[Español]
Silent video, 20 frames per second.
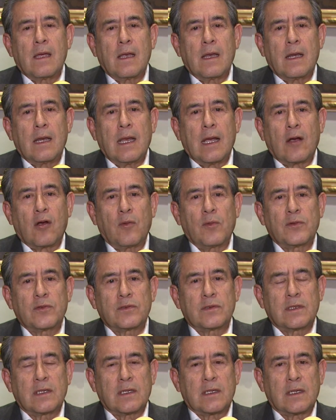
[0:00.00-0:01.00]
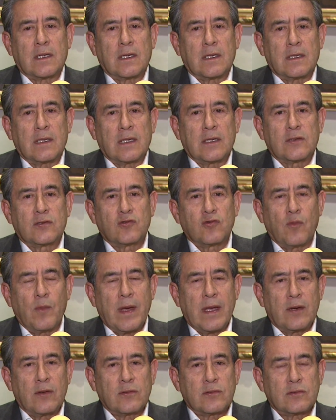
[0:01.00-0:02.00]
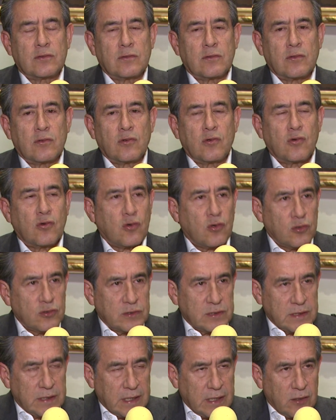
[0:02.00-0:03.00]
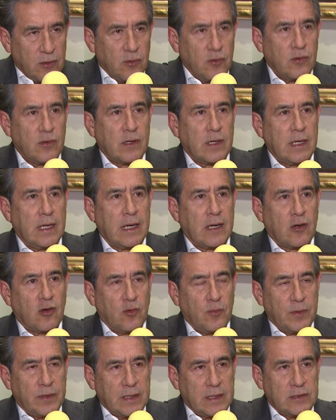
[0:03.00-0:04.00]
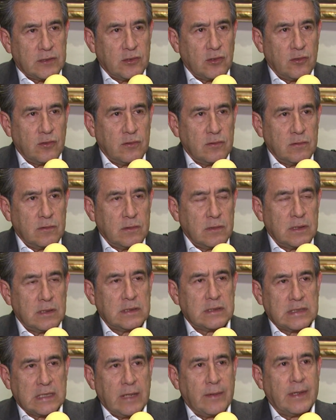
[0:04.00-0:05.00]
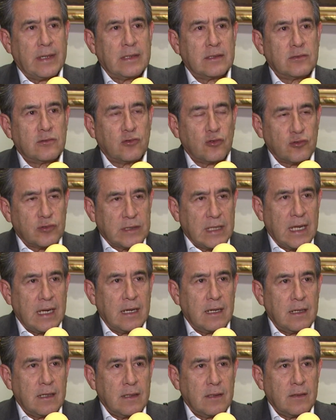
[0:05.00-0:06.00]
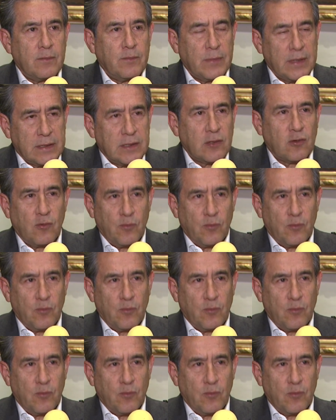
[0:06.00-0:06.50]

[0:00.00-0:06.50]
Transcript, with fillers: la Comisión de Derechos Humanos consideró que la recomendación estaba totalmente